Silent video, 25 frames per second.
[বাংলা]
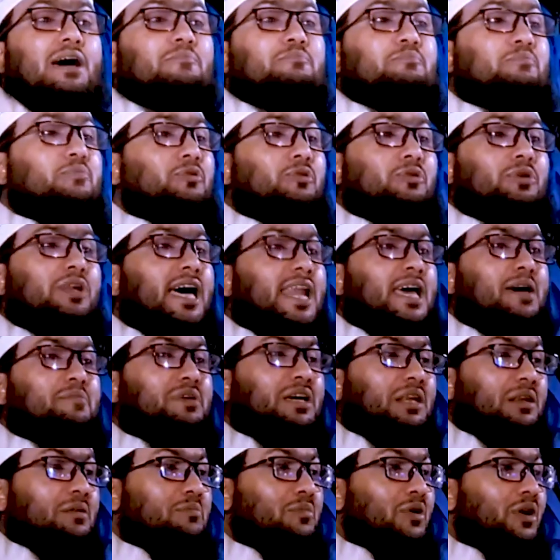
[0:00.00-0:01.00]
রব্বুল
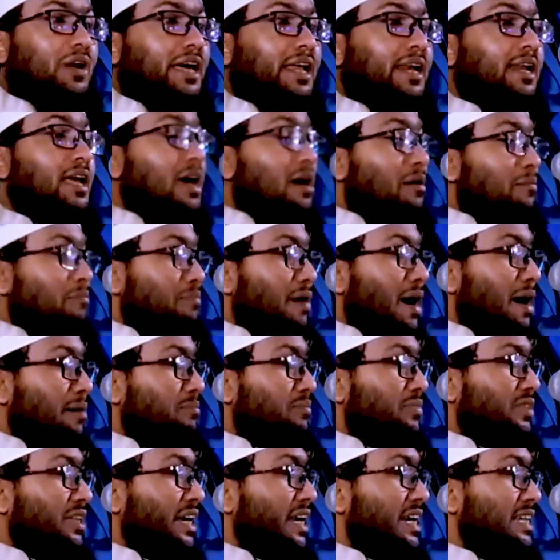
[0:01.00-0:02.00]
আলামিন বলেন বাম
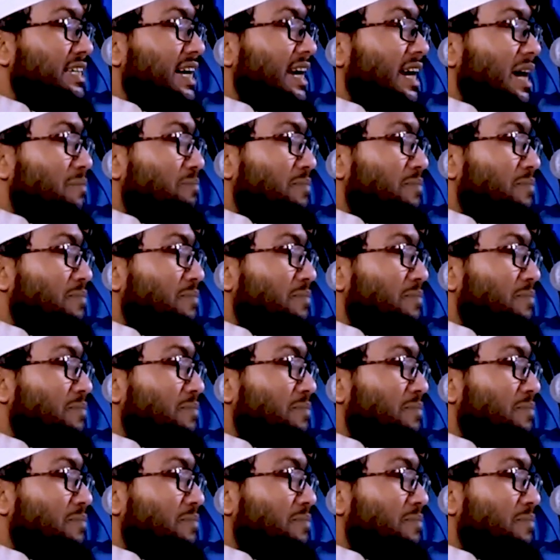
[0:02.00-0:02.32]
দিকে যারা